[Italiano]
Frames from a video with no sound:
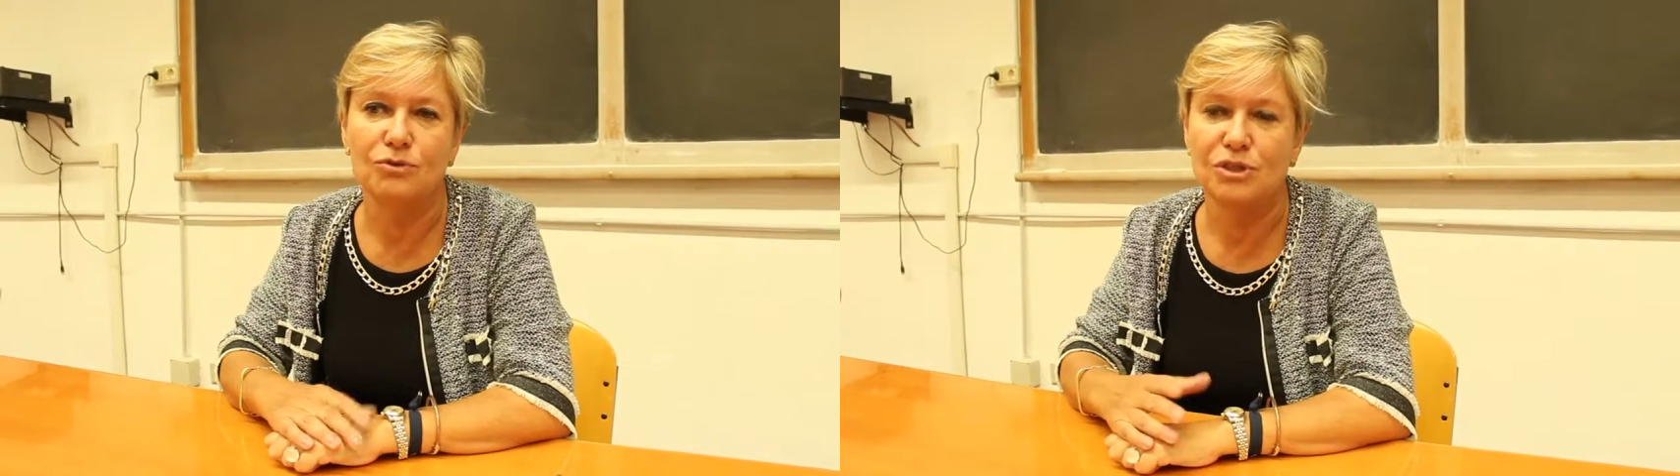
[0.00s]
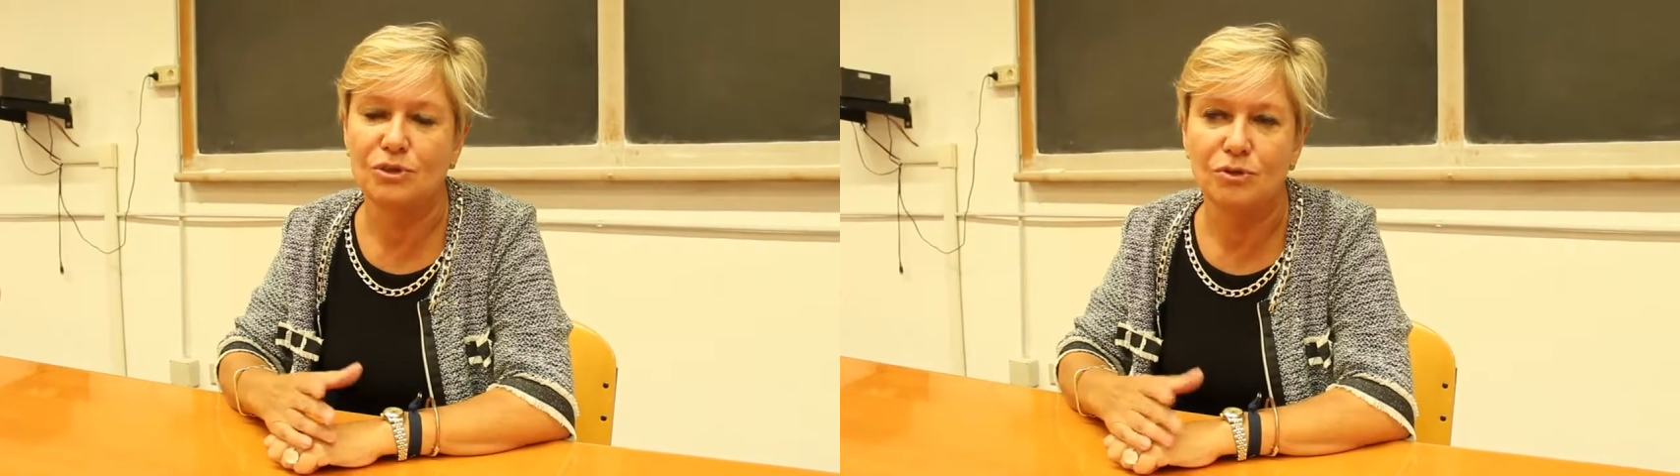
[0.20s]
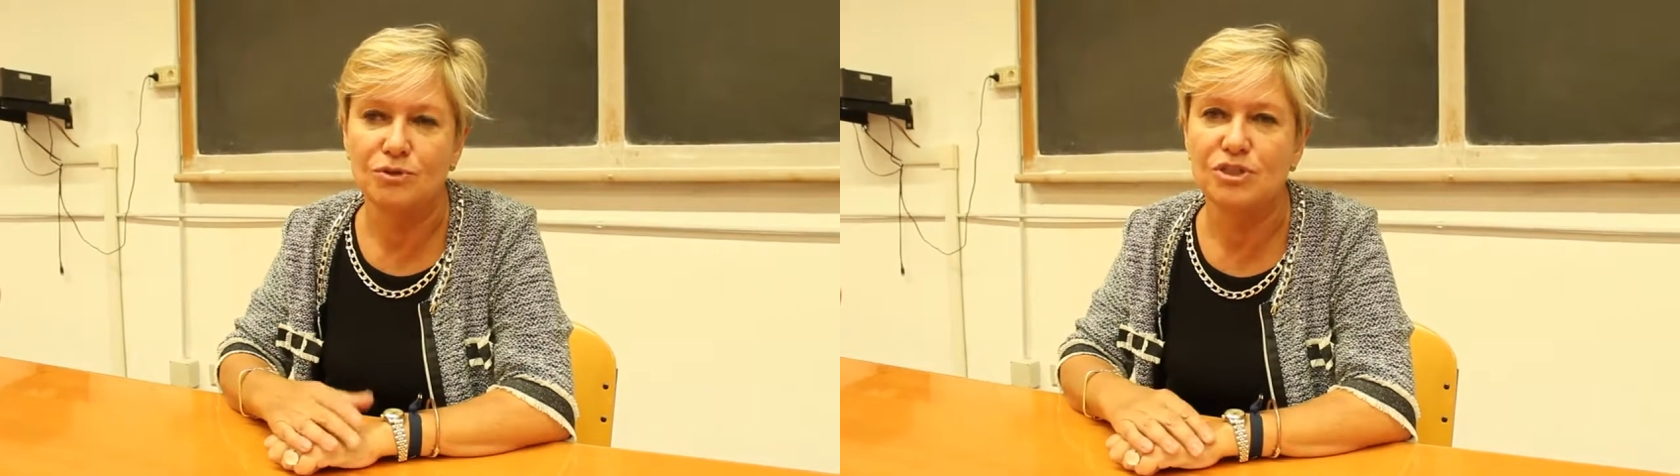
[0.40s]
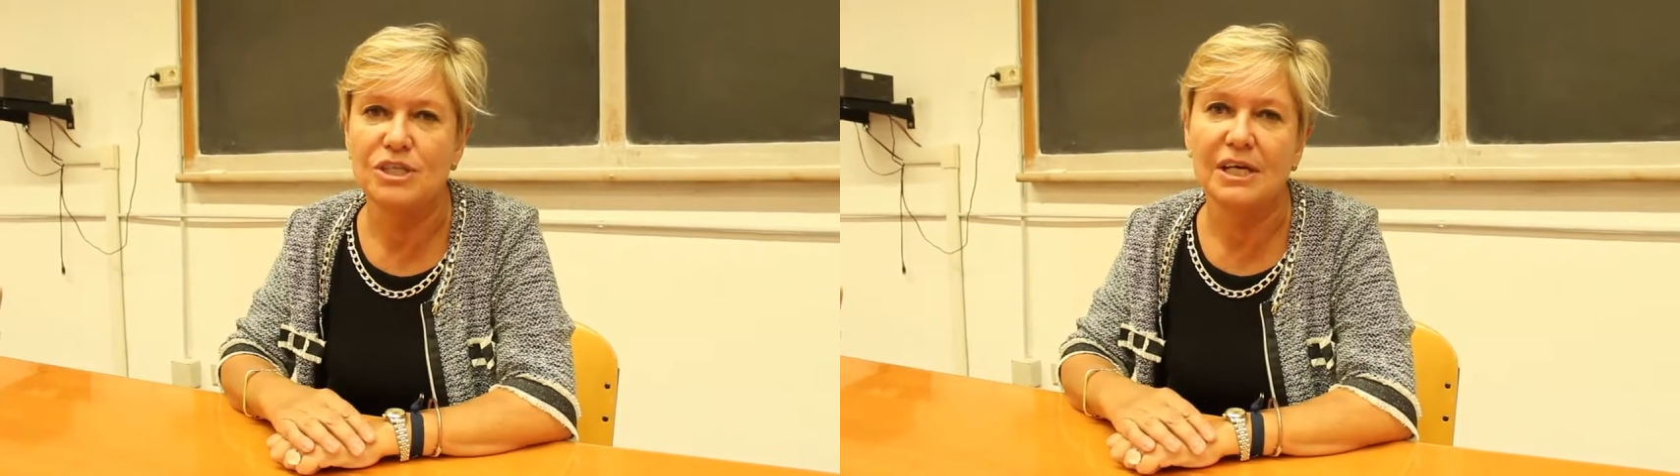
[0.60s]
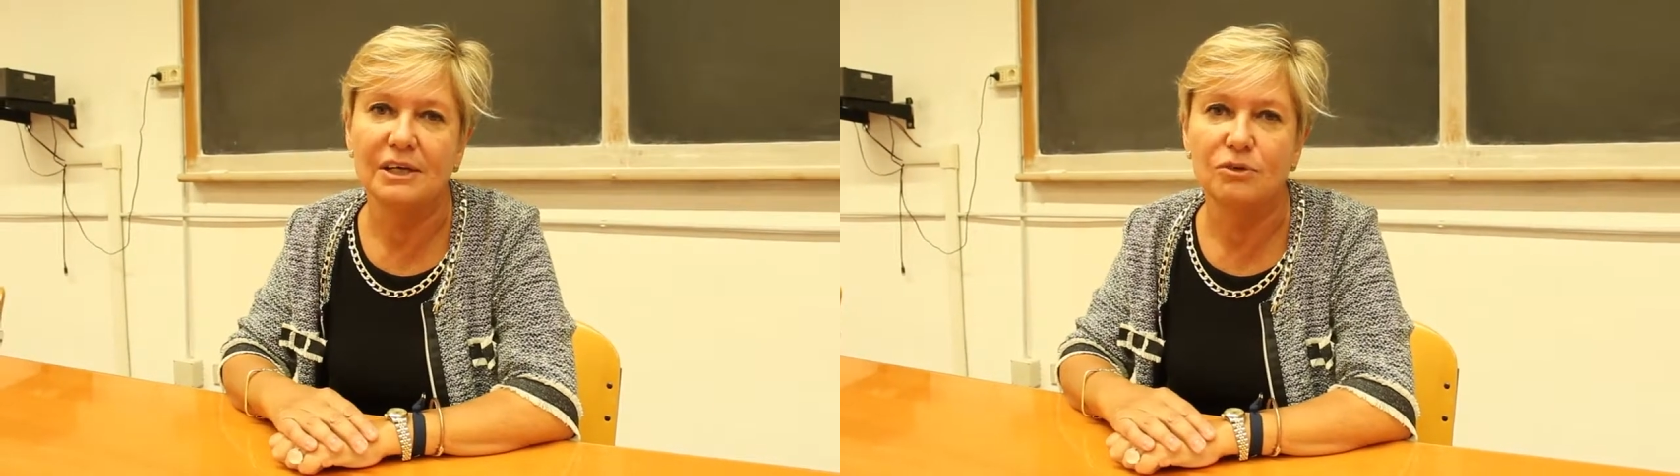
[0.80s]

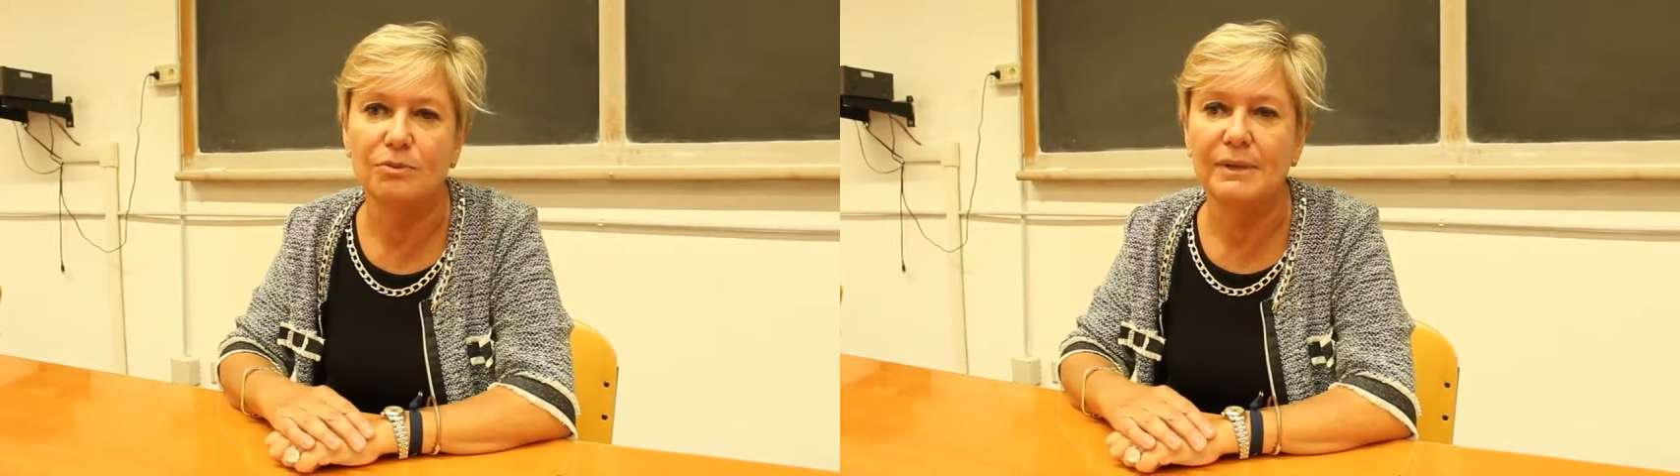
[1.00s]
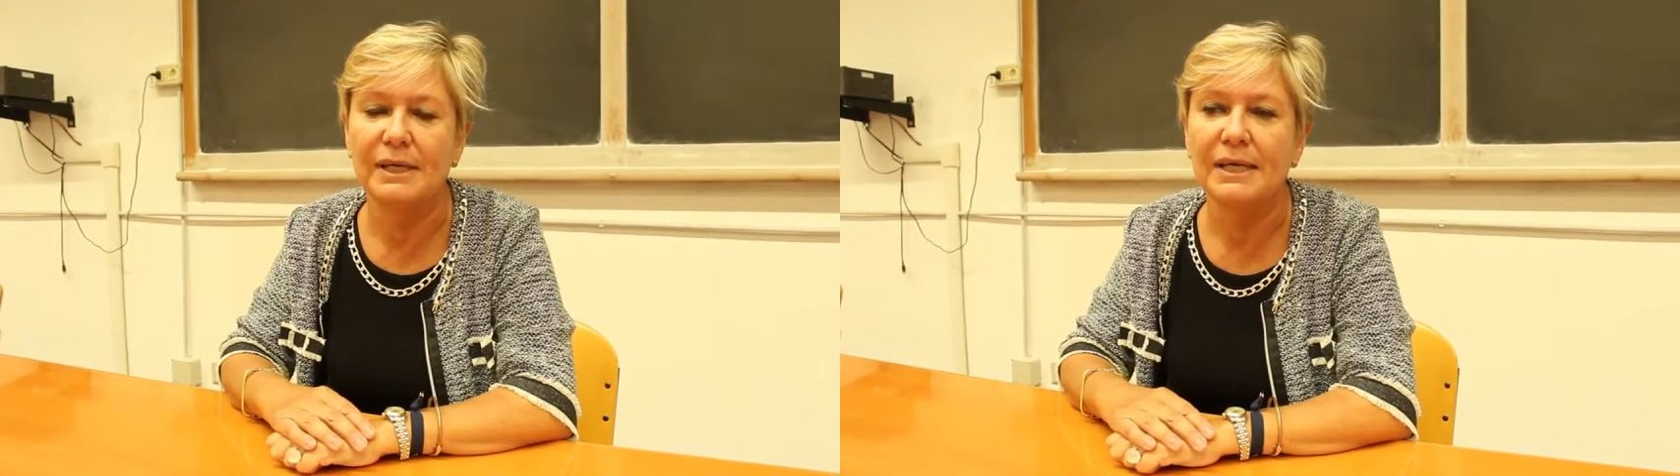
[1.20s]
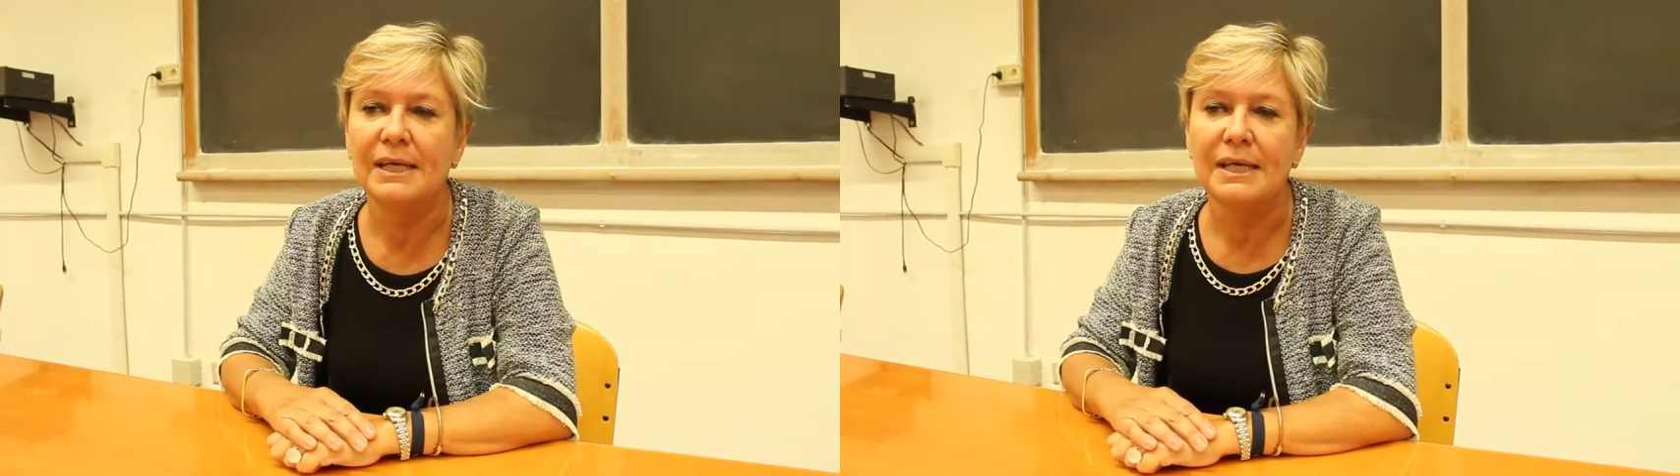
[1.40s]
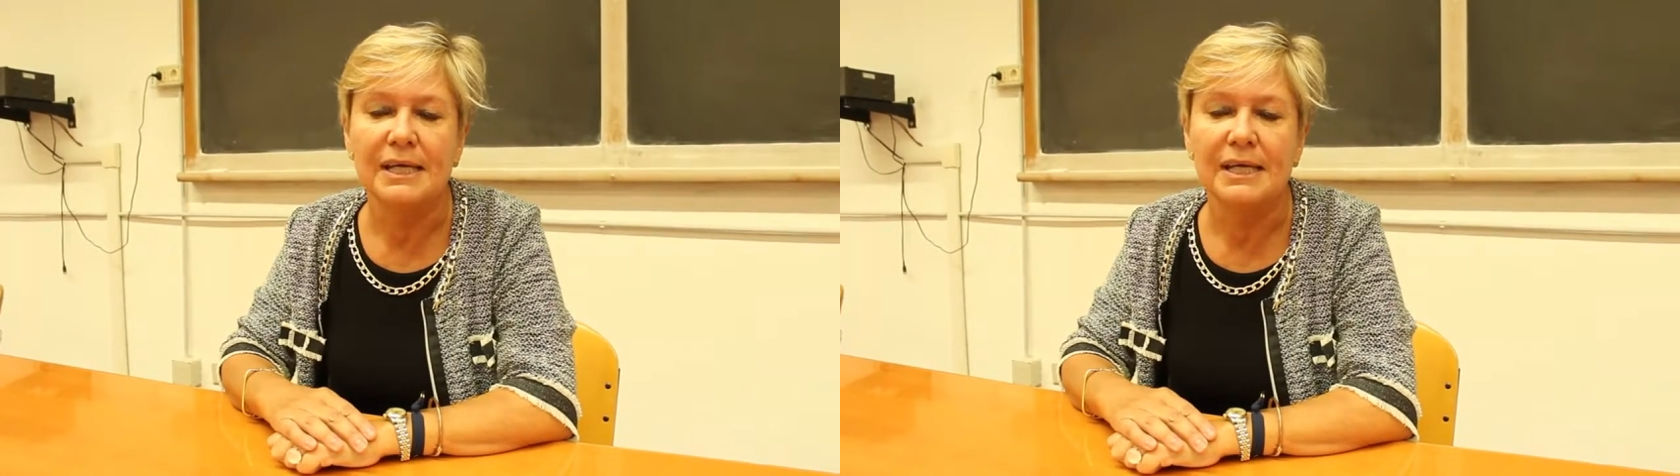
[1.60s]
tossicologia come